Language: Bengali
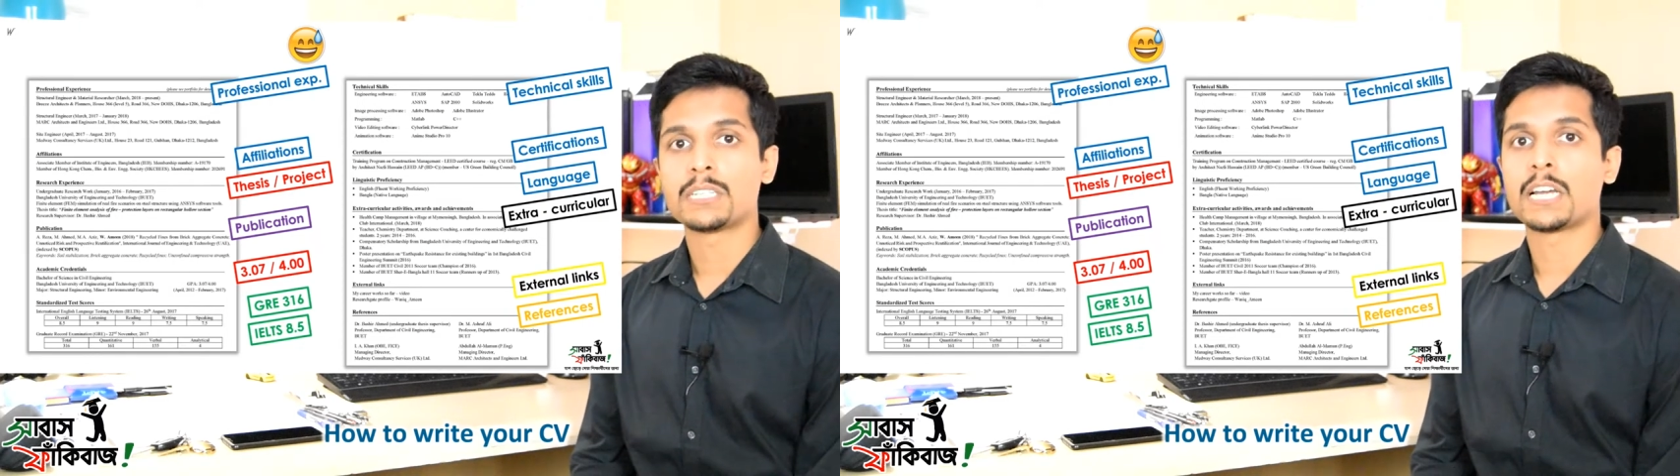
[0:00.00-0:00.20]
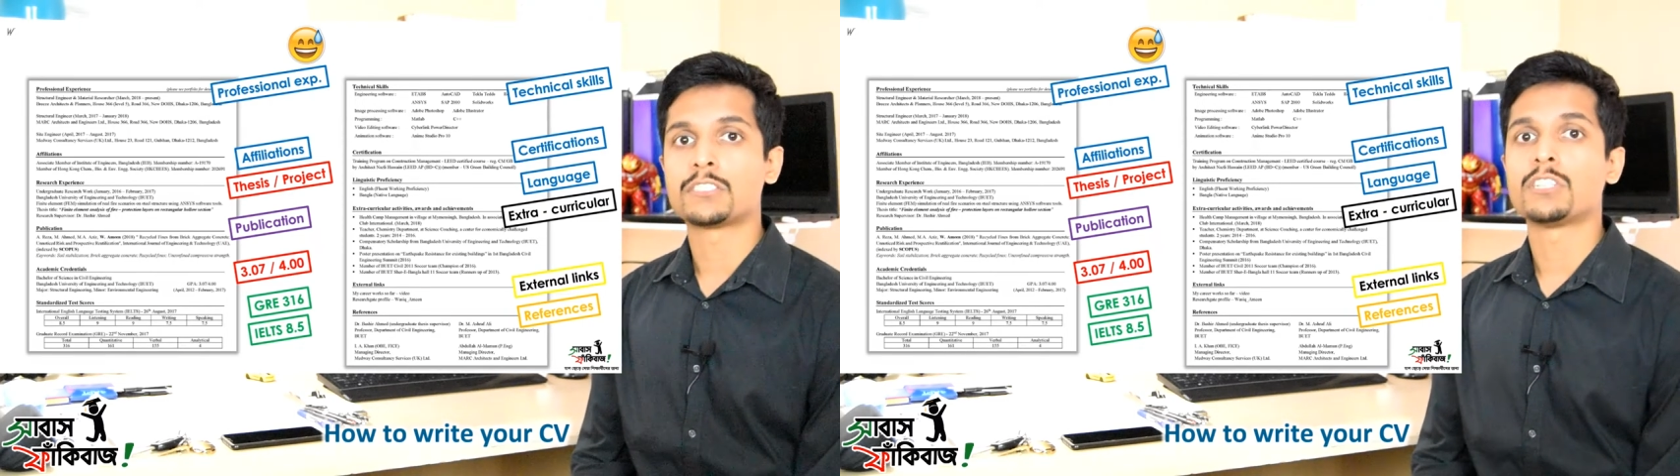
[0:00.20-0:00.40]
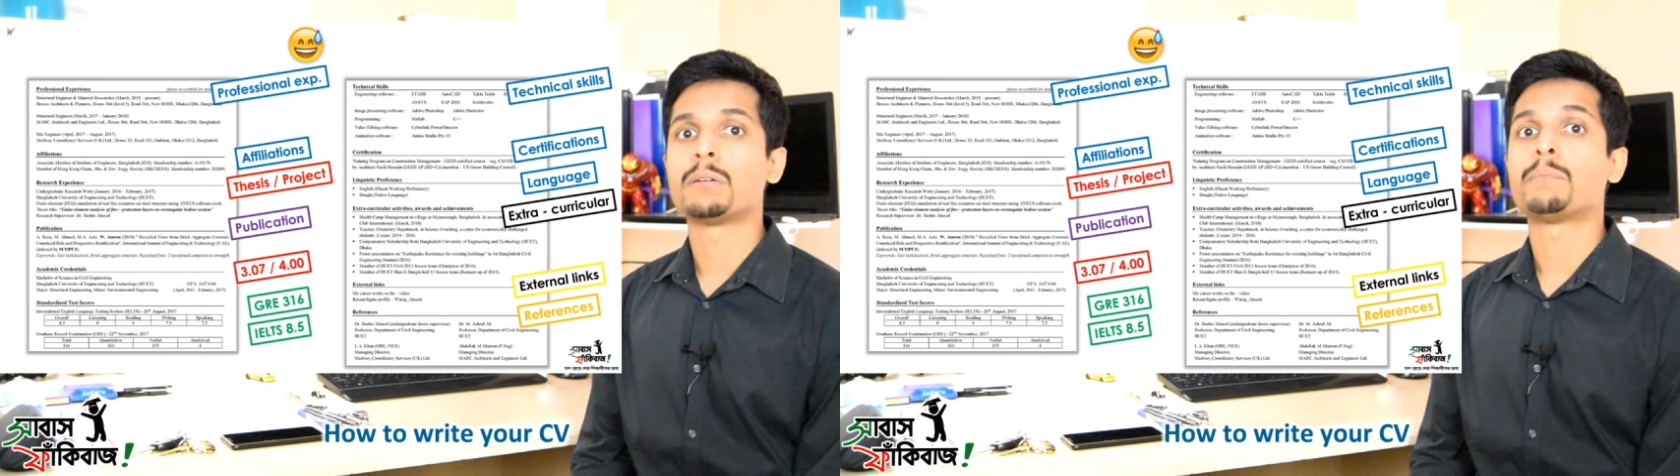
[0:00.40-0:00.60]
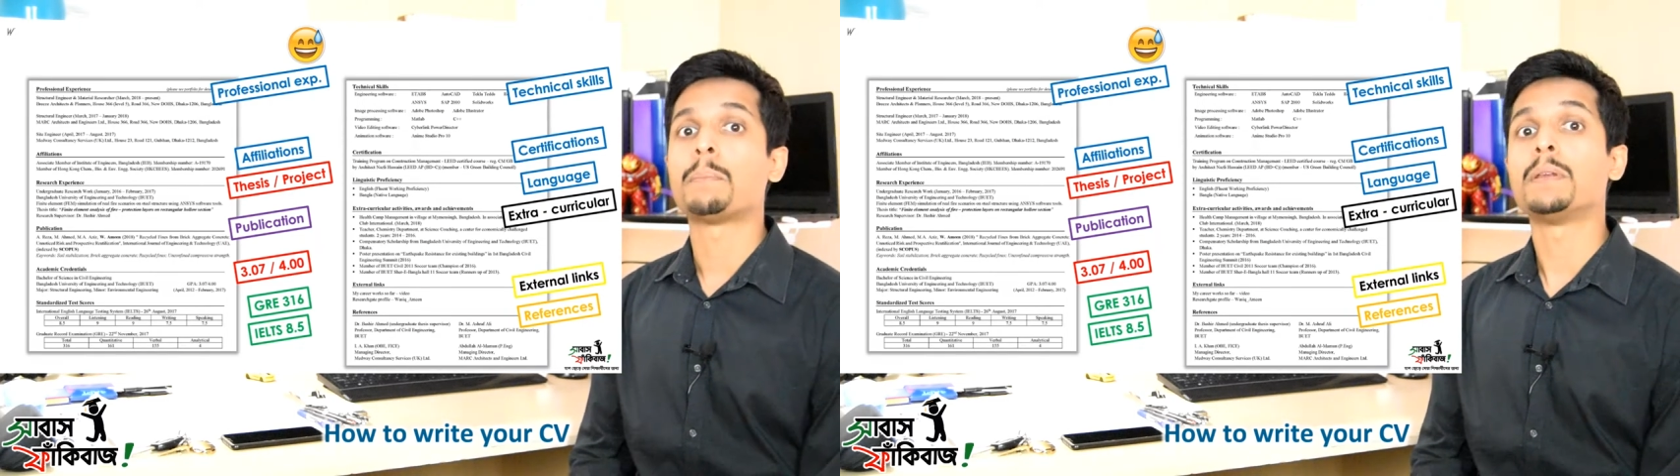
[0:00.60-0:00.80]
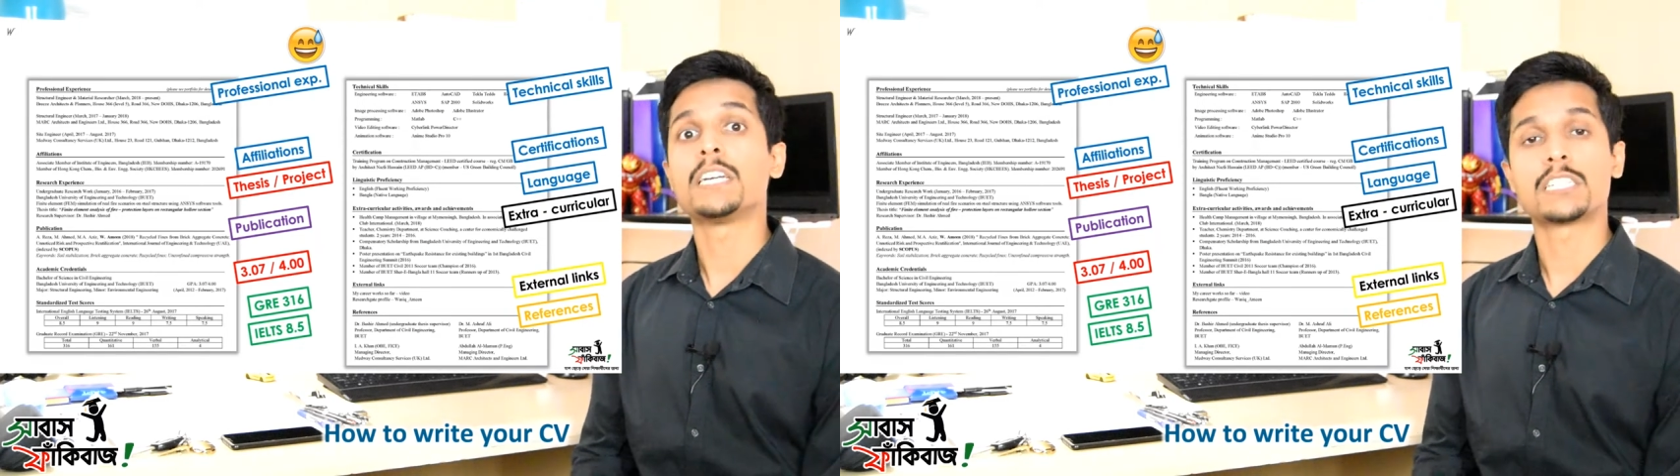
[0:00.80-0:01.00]
যেটা অ্যাকচুয়ালি আমি
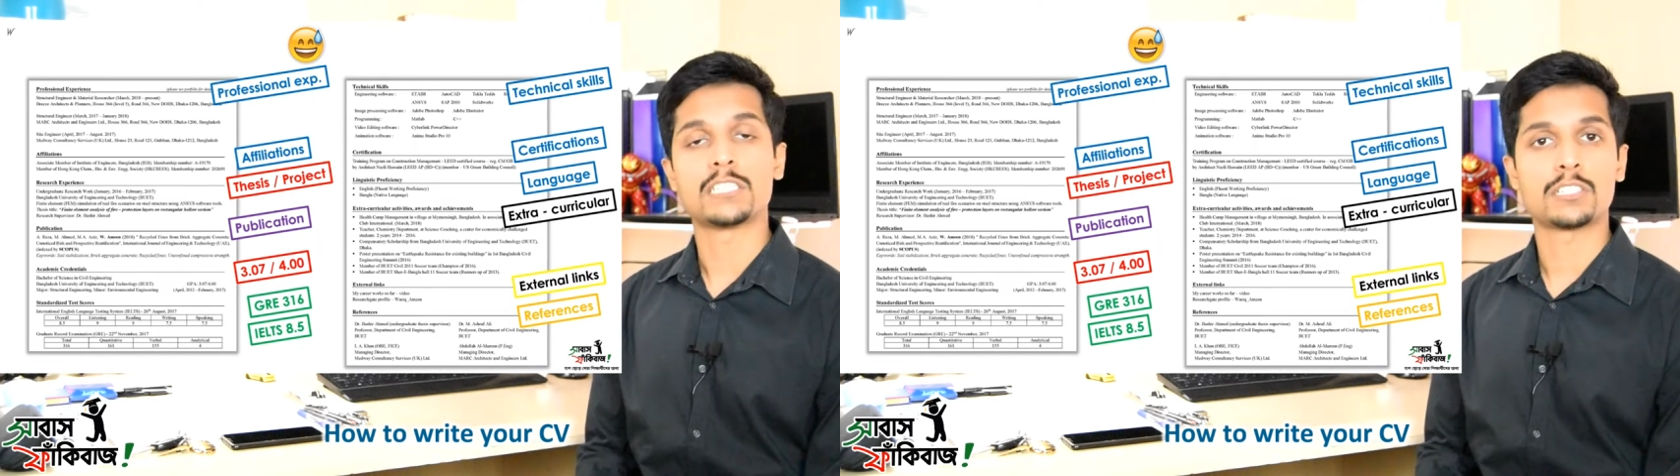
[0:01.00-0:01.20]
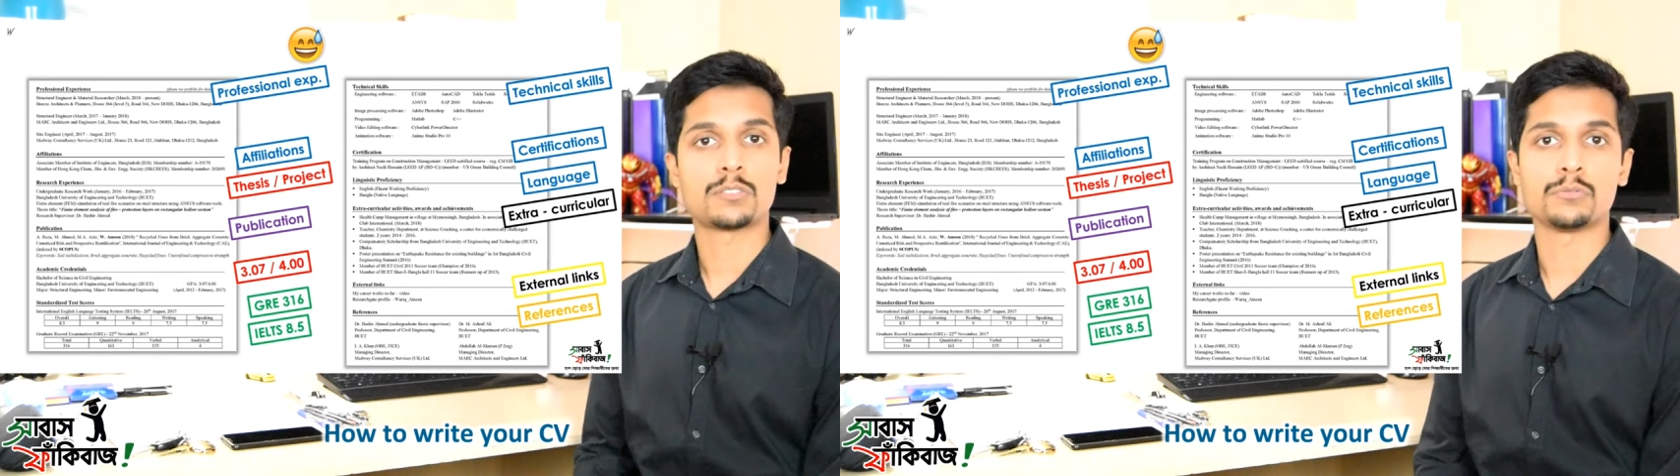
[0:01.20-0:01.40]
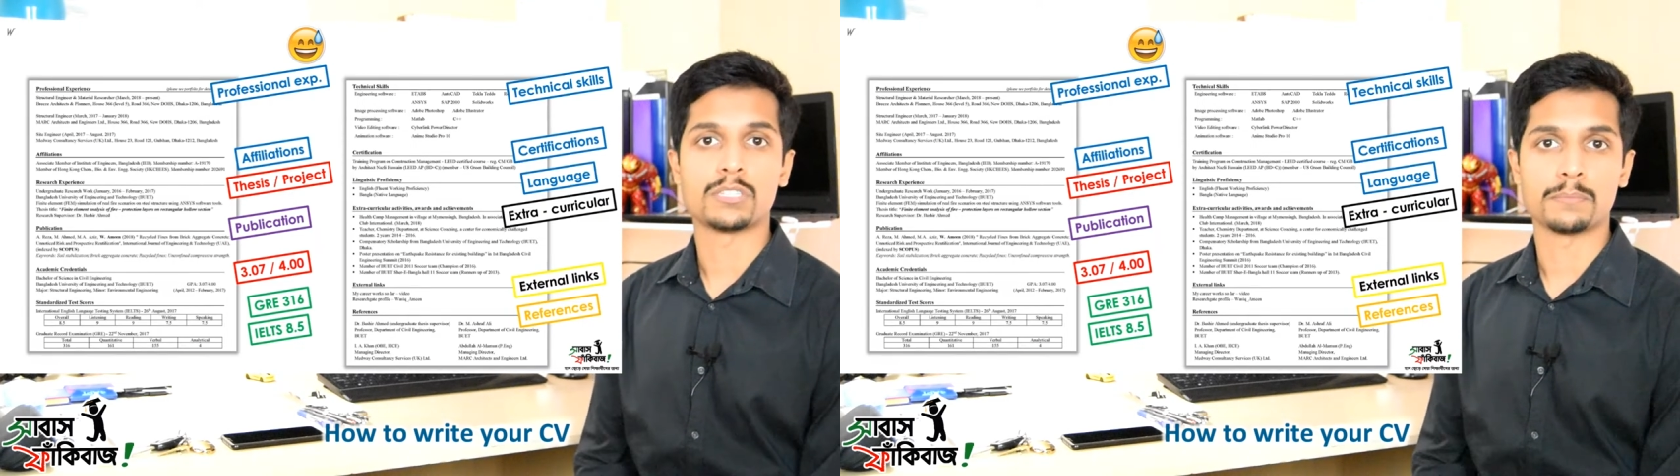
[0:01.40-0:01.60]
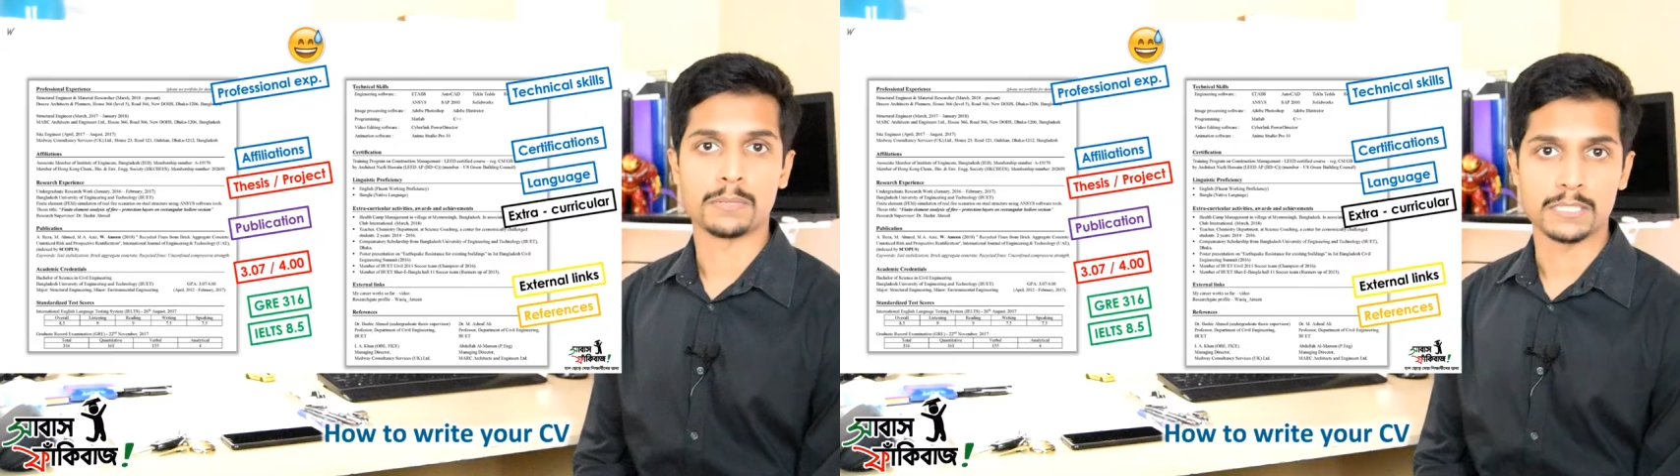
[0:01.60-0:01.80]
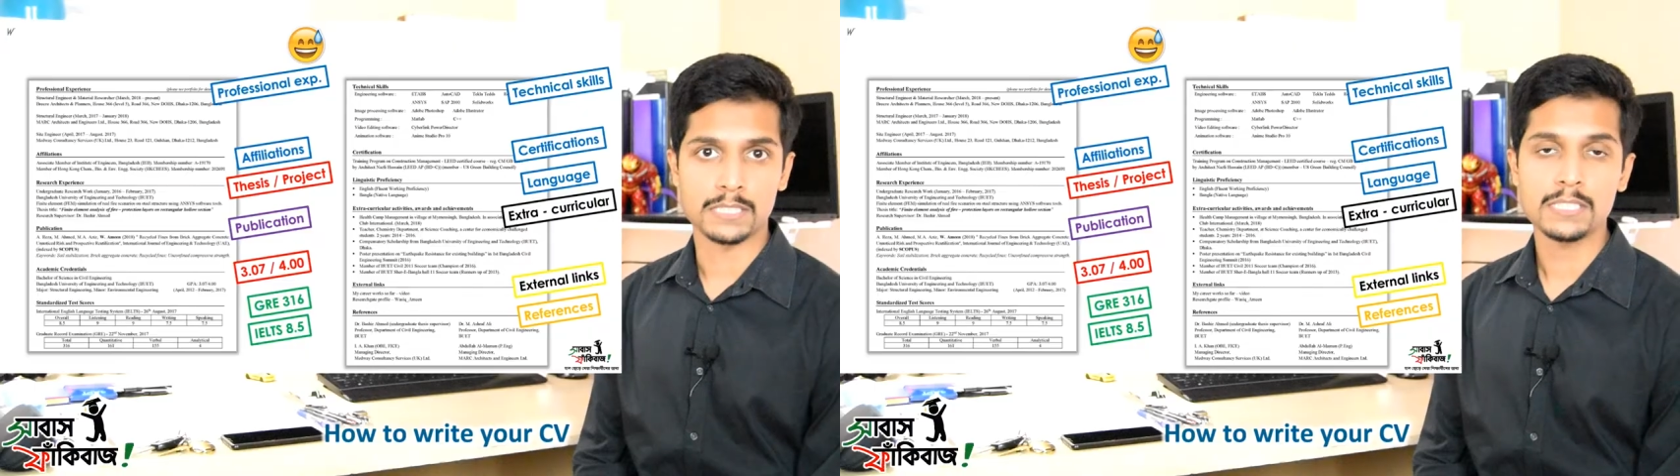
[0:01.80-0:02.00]
পাবলিকেশনের থ্রুতে
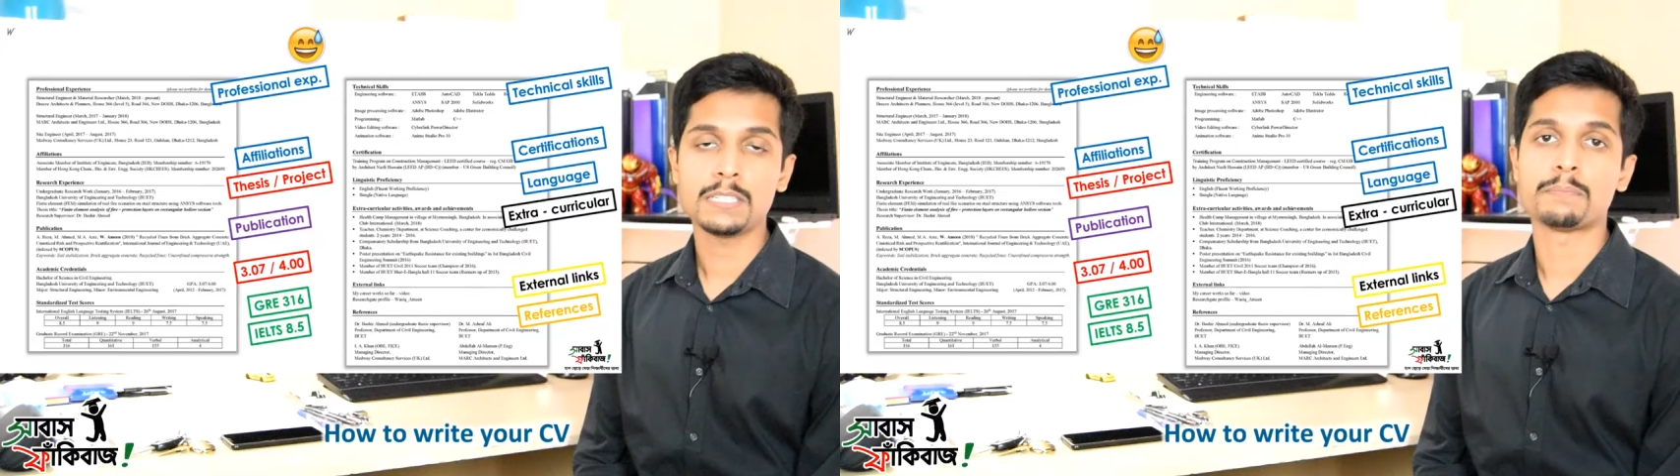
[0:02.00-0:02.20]
পেয়েছি